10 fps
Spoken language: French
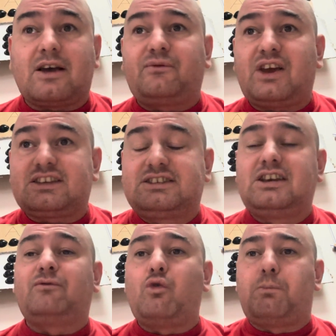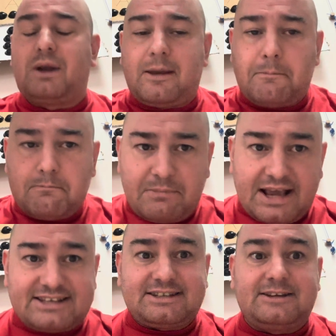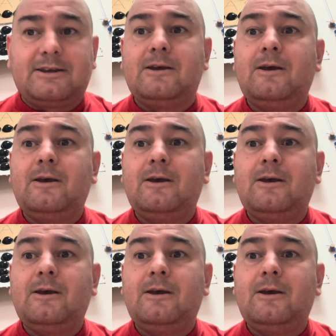affaires, s'il vous plaît. Merci.